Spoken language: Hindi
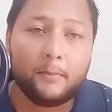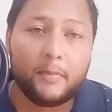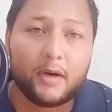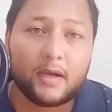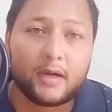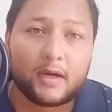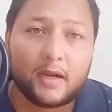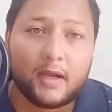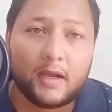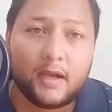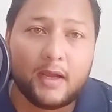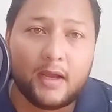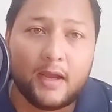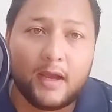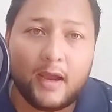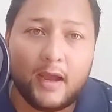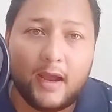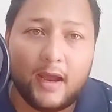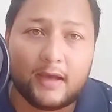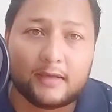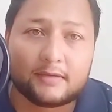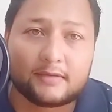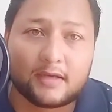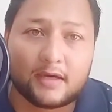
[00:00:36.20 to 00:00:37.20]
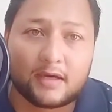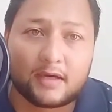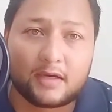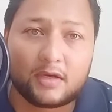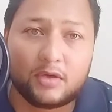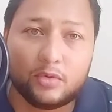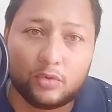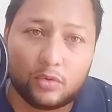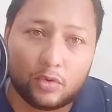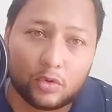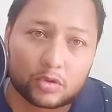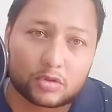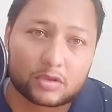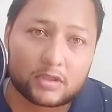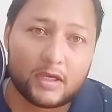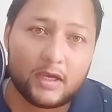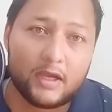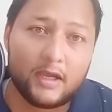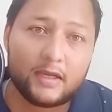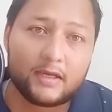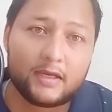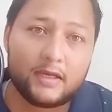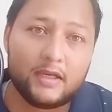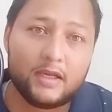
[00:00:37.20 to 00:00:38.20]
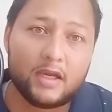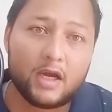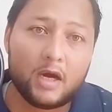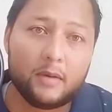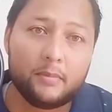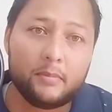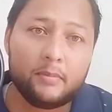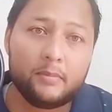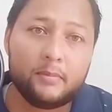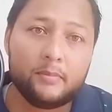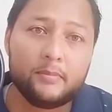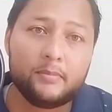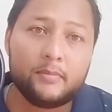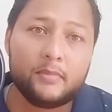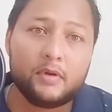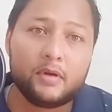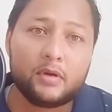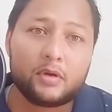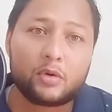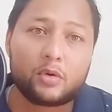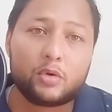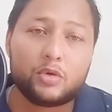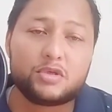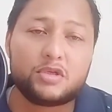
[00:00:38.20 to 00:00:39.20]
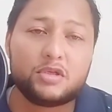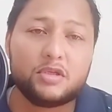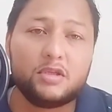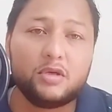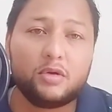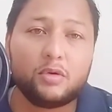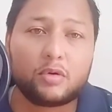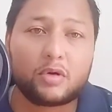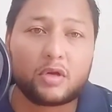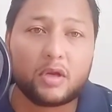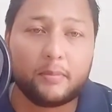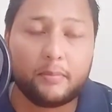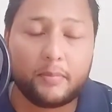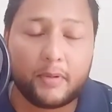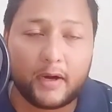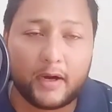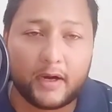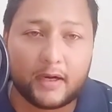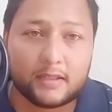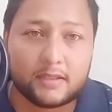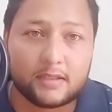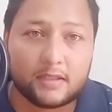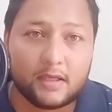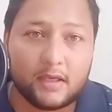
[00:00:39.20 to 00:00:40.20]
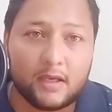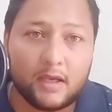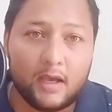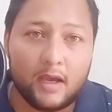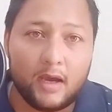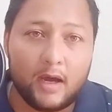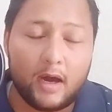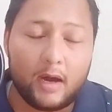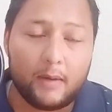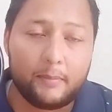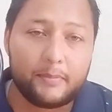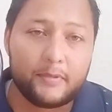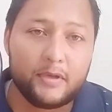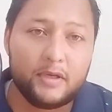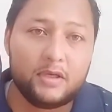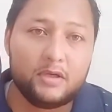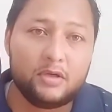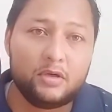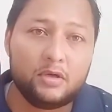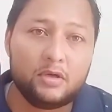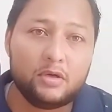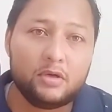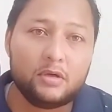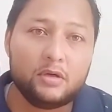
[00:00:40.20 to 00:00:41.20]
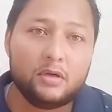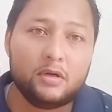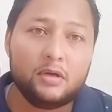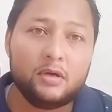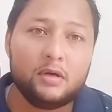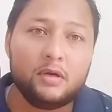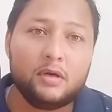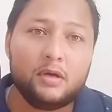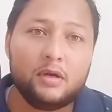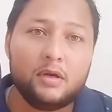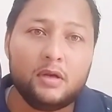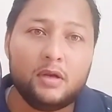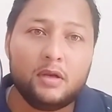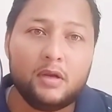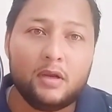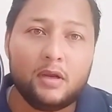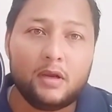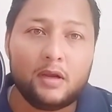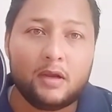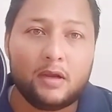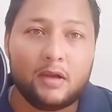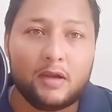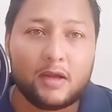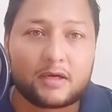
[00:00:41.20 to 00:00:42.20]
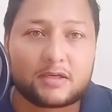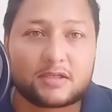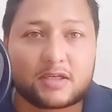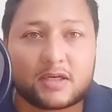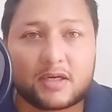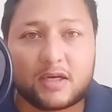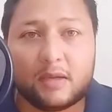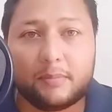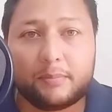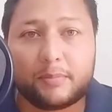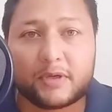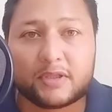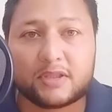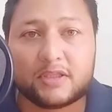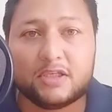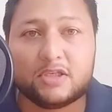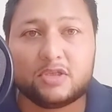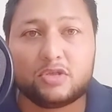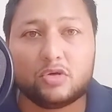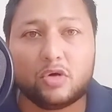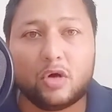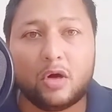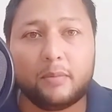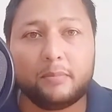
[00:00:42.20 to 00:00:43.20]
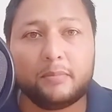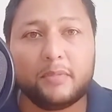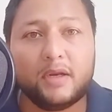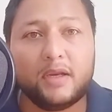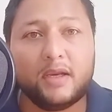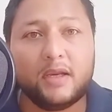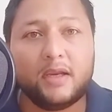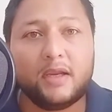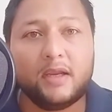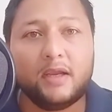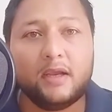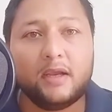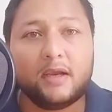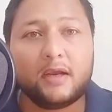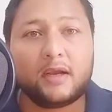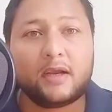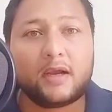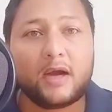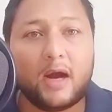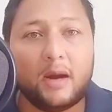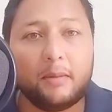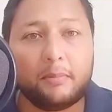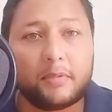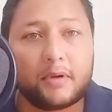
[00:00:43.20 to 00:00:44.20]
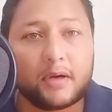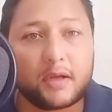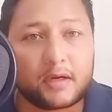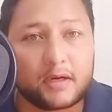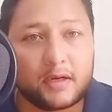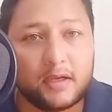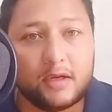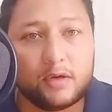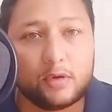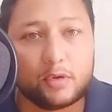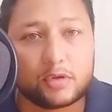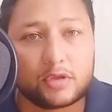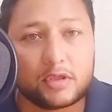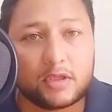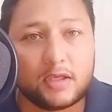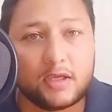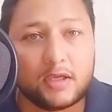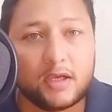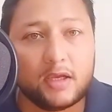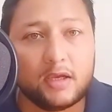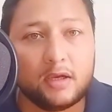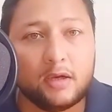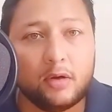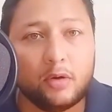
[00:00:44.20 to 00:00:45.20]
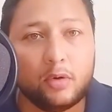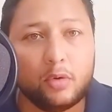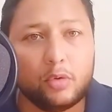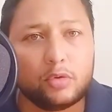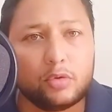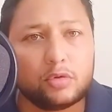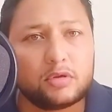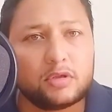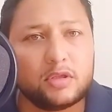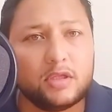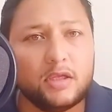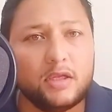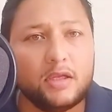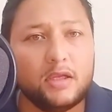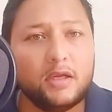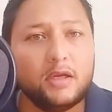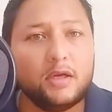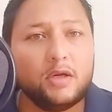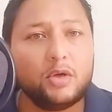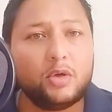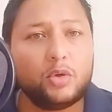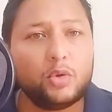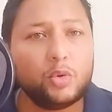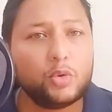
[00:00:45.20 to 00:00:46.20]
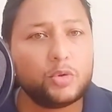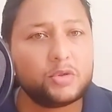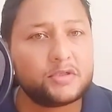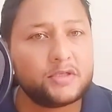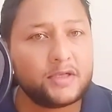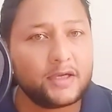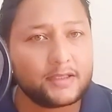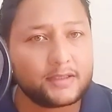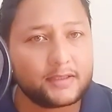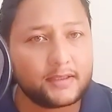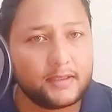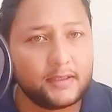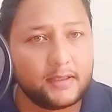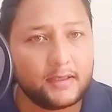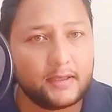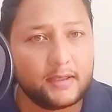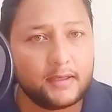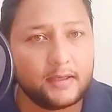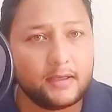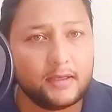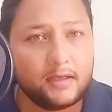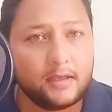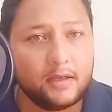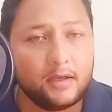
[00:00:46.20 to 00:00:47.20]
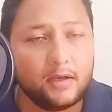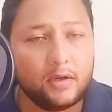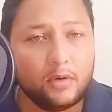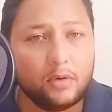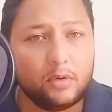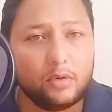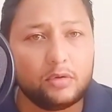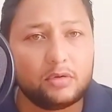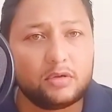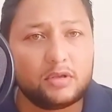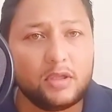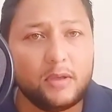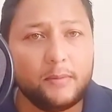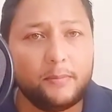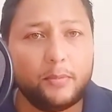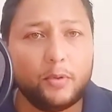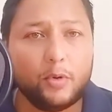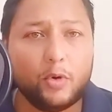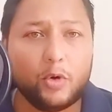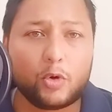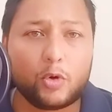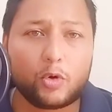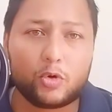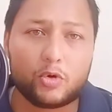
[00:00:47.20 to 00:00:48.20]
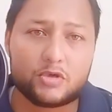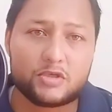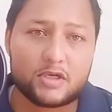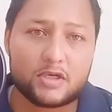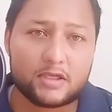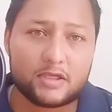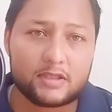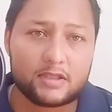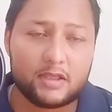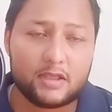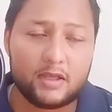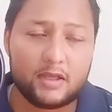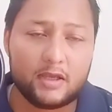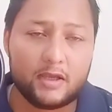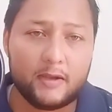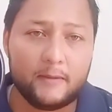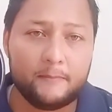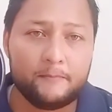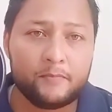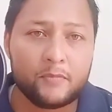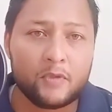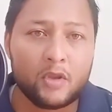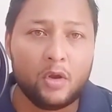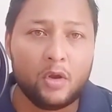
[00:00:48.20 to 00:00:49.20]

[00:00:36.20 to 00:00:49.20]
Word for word: पर ऐसा क्यों होता है कि हम कुछ दिनों के बाद अपनी लक्ष्य के प्रति जो हमने काम कर रहे होते हैं उससे टूट जाते हैं उससे बोर हो जाते हैं